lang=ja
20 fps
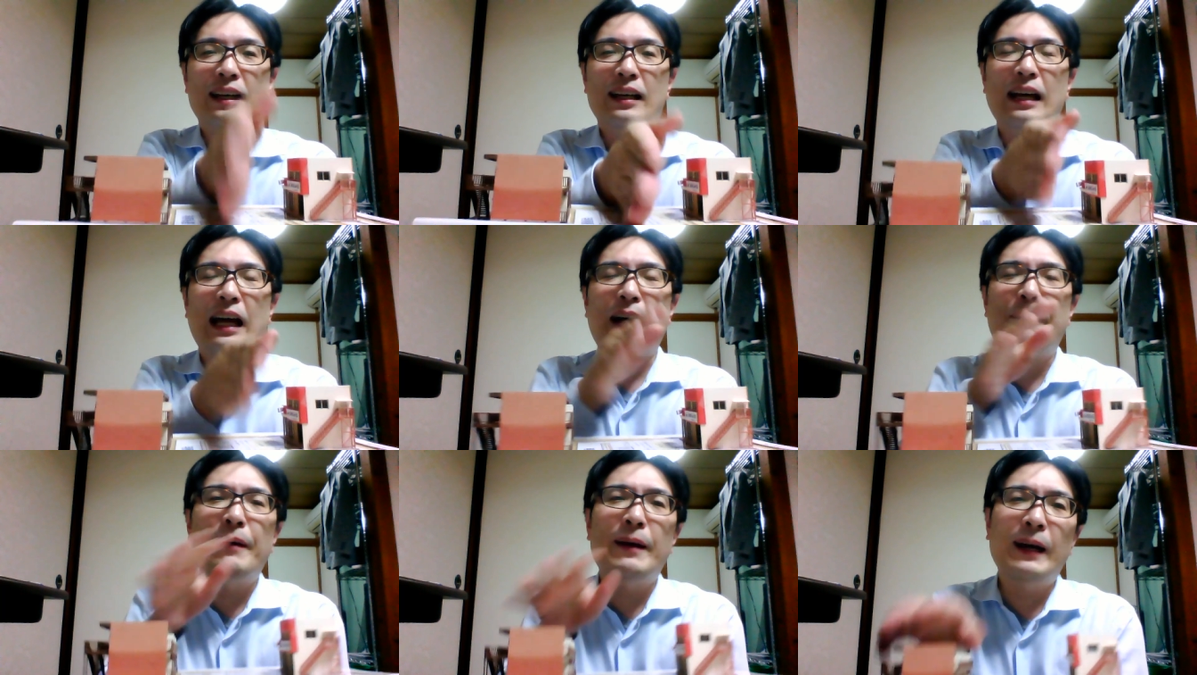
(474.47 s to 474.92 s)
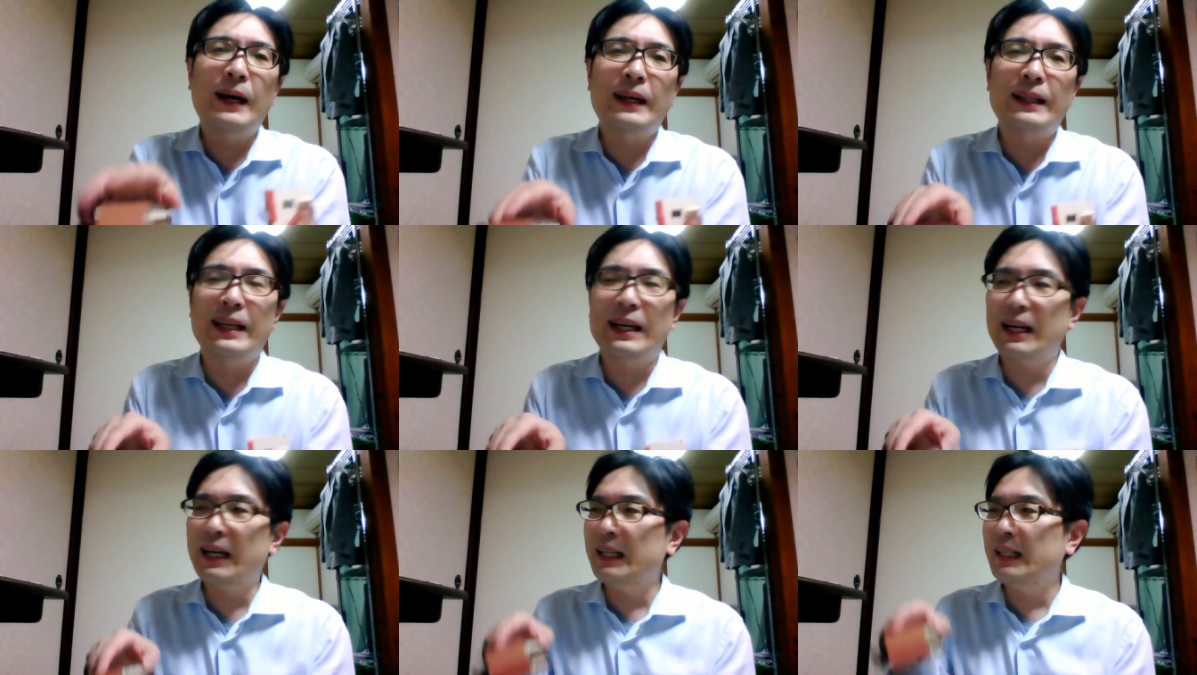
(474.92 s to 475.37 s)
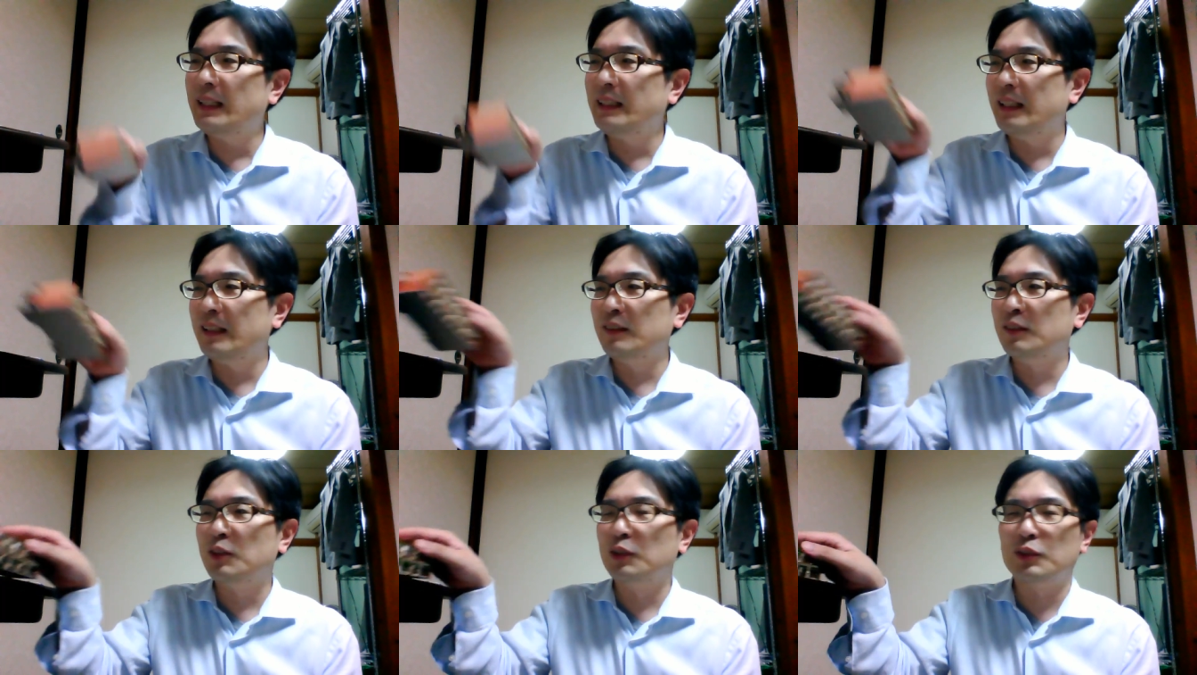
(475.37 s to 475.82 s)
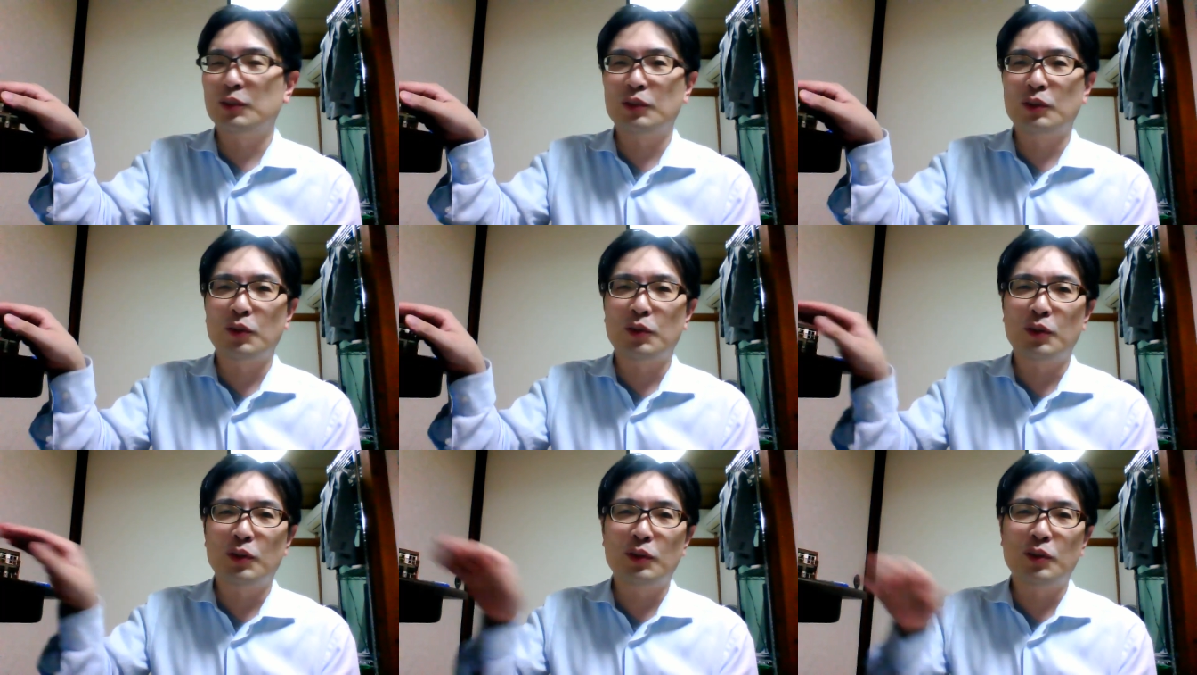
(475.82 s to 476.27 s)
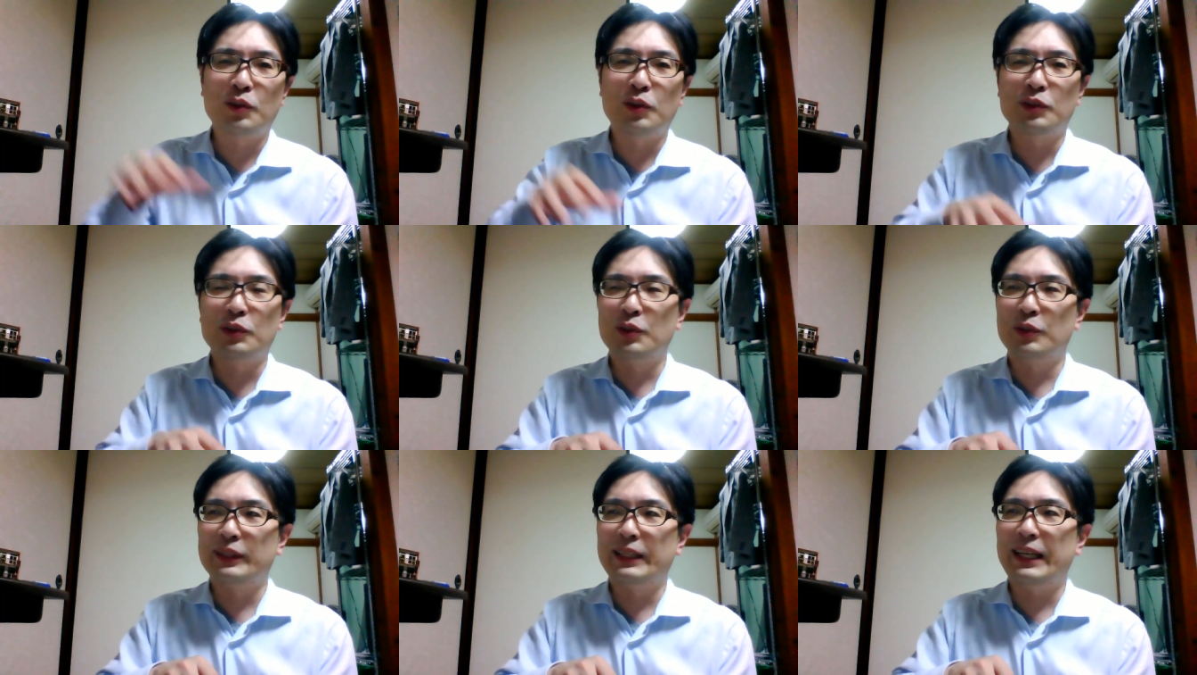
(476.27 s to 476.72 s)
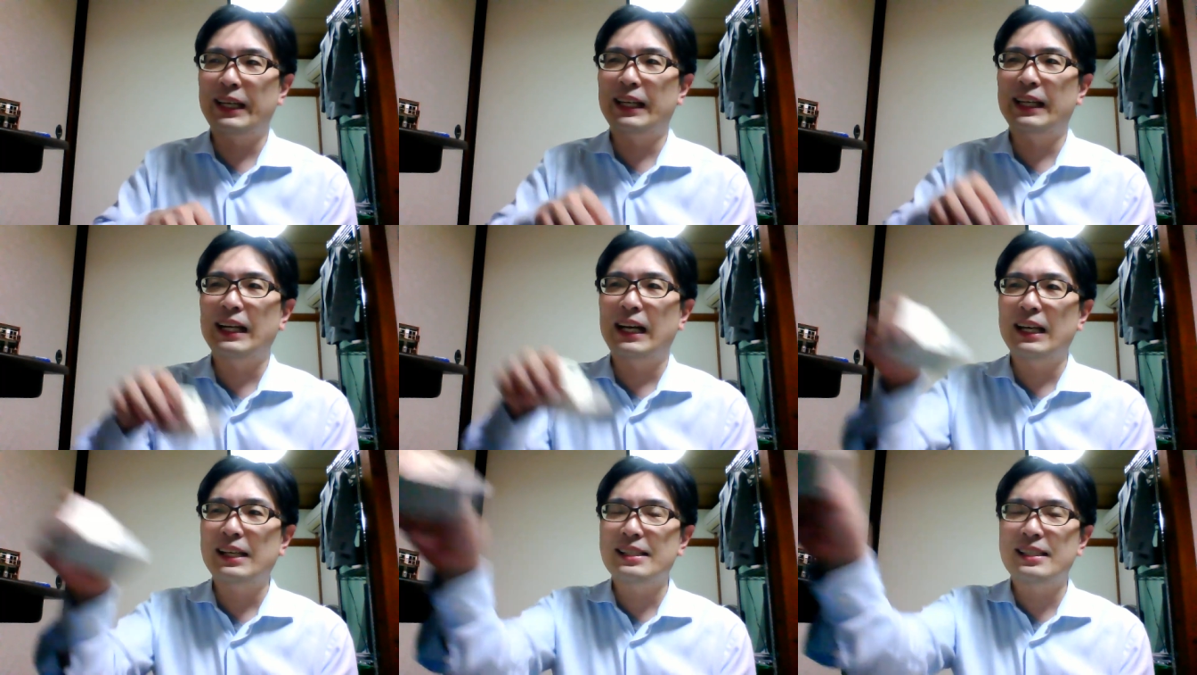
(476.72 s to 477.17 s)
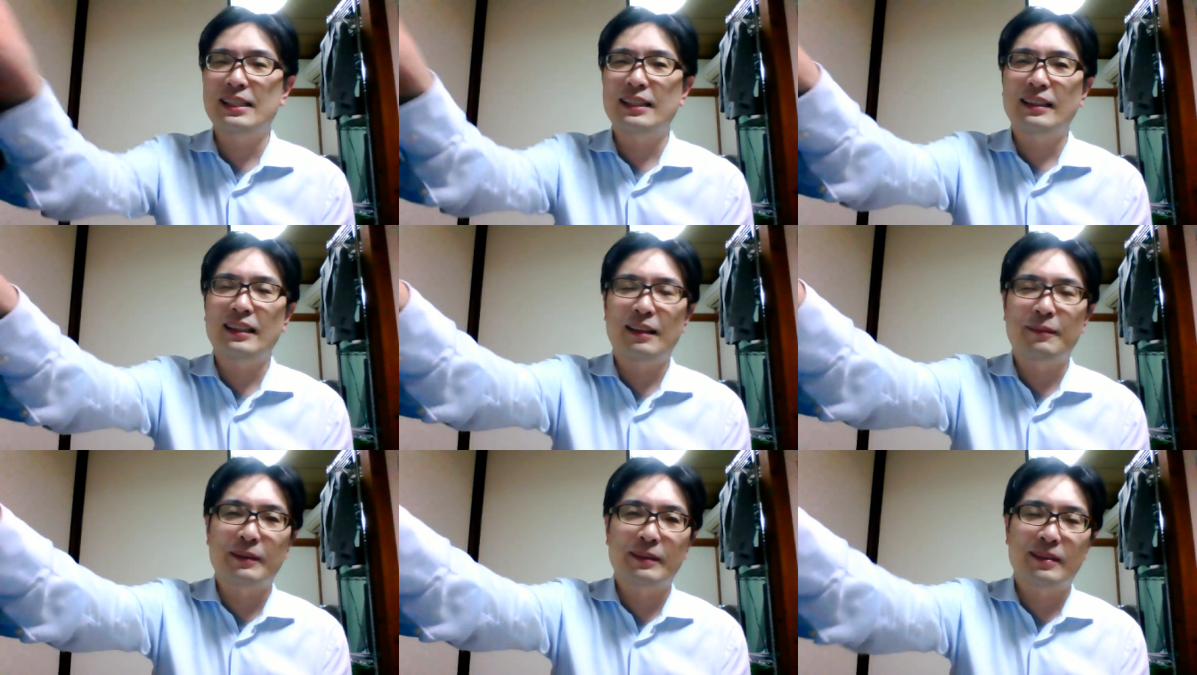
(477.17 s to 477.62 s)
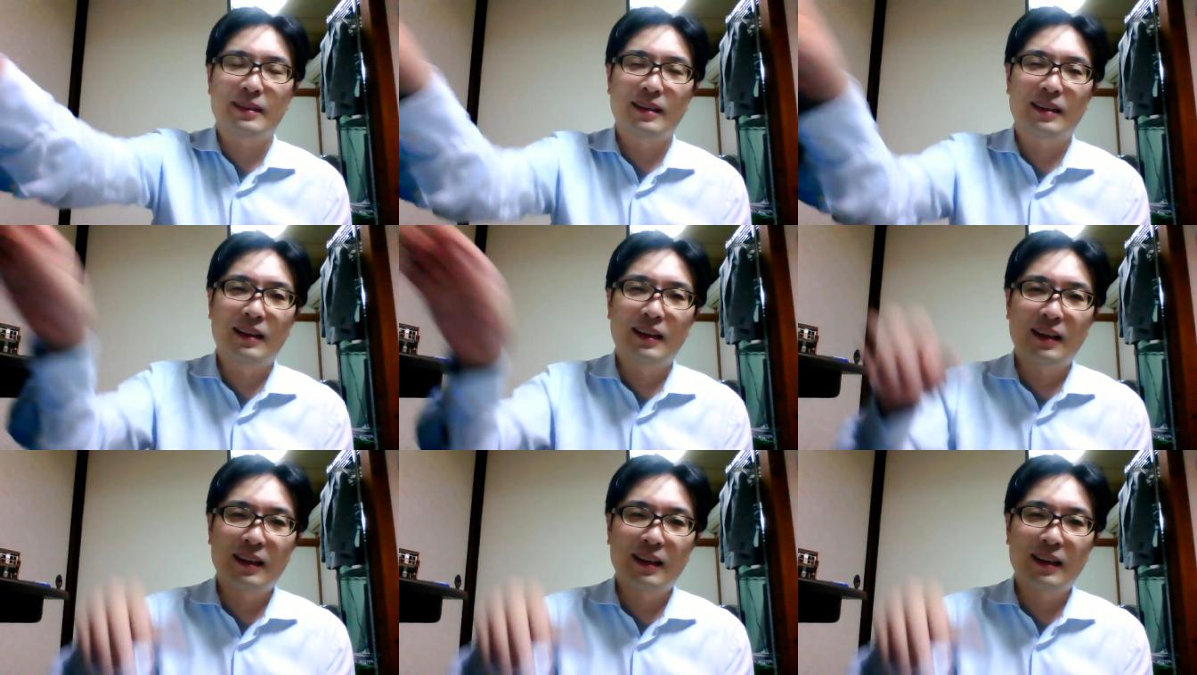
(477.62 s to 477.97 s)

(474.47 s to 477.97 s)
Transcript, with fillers: 川が流れてることところのことを定外地って言います。